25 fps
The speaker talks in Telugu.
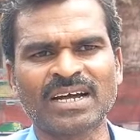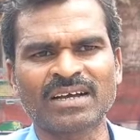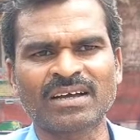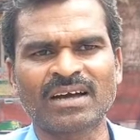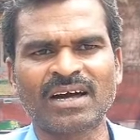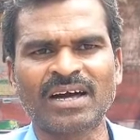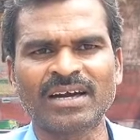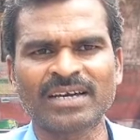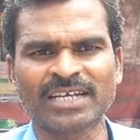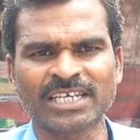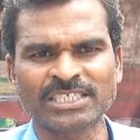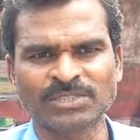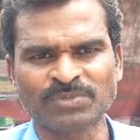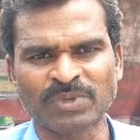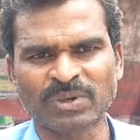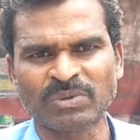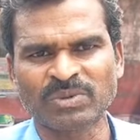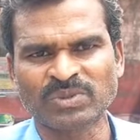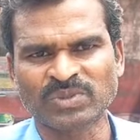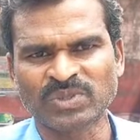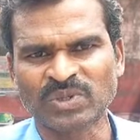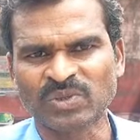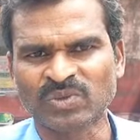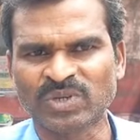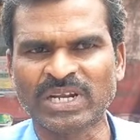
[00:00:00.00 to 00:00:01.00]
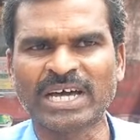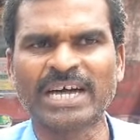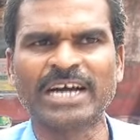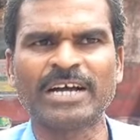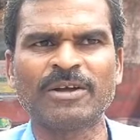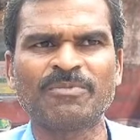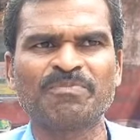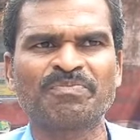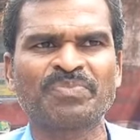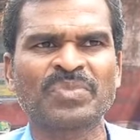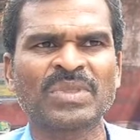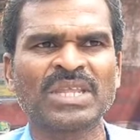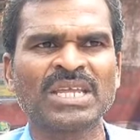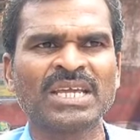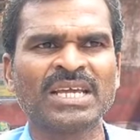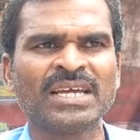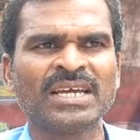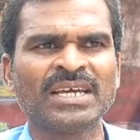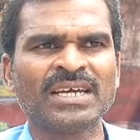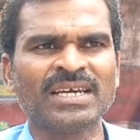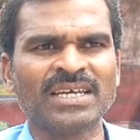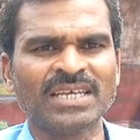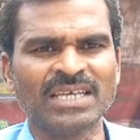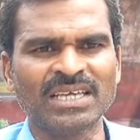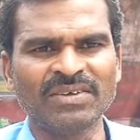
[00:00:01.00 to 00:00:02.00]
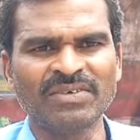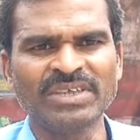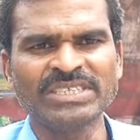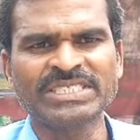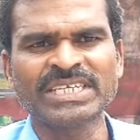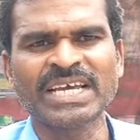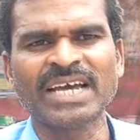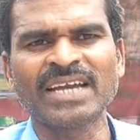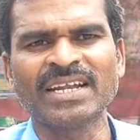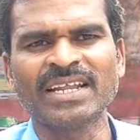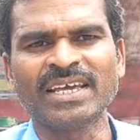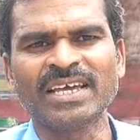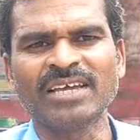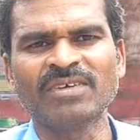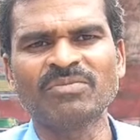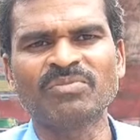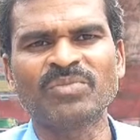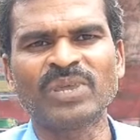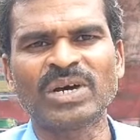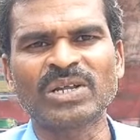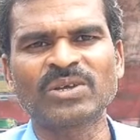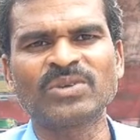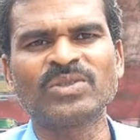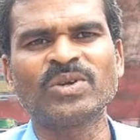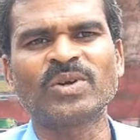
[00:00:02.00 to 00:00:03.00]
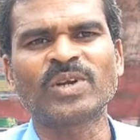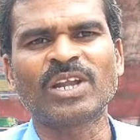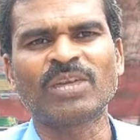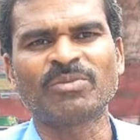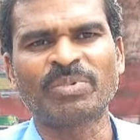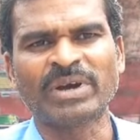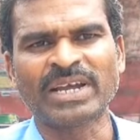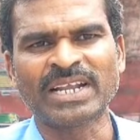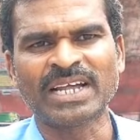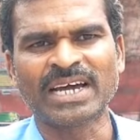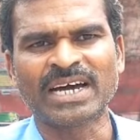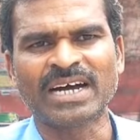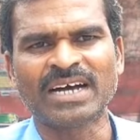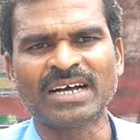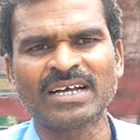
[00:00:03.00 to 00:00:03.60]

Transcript: కాంగ్రెస్ ప్రభుత్వం కూడా ఈ విషయాన్ని మరుగుదొడ్ల పైన